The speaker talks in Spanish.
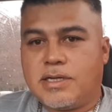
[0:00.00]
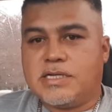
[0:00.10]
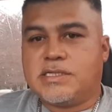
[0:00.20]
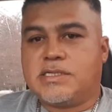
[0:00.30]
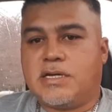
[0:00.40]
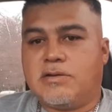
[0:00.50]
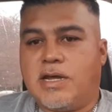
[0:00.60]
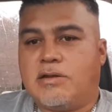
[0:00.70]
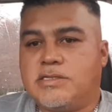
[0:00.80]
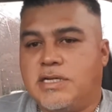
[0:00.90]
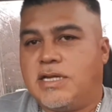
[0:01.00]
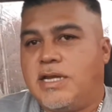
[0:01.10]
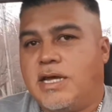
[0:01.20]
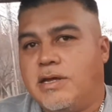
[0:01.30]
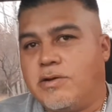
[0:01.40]
quise saludarlos en el
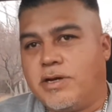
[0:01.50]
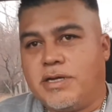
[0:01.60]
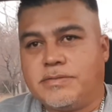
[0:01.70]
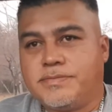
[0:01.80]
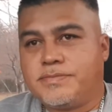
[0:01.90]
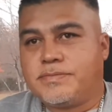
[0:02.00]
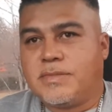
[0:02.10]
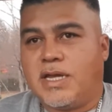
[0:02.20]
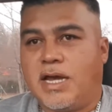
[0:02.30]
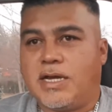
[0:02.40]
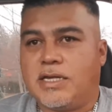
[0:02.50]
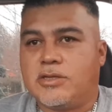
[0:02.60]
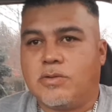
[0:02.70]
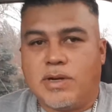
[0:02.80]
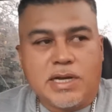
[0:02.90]
día de hoy, ya que
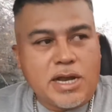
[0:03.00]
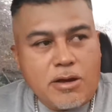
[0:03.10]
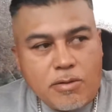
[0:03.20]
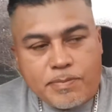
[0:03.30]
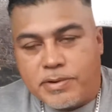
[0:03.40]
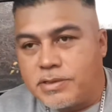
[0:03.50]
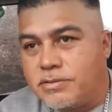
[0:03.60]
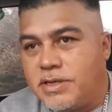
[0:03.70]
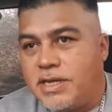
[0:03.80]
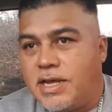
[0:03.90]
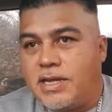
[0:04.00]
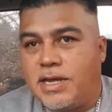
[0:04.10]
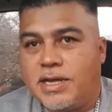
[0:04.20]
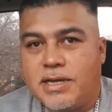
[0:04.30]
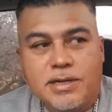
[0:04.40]
tuve la oportunidad
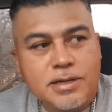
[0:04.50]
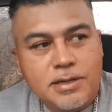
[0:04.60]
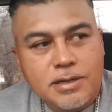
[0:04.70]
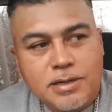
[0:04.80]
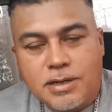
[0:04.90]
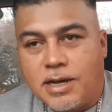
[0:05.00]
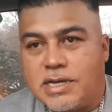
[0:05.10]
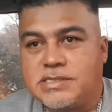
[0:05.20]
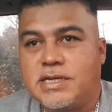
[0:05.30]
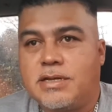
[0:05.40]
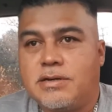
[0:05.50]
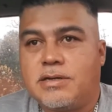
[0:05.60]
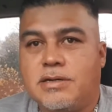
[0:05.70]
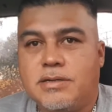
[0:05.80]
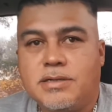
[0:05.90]
de hacer,
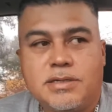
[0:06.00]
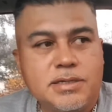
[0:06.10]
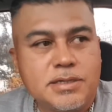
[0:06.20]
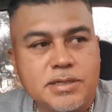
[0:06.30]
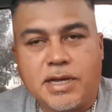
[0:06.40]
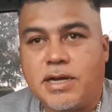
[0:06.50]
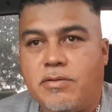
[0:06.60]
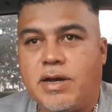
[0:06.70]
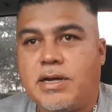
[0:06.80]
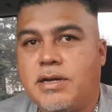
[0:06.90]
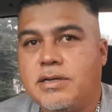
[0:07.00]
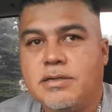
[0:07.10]
de grabar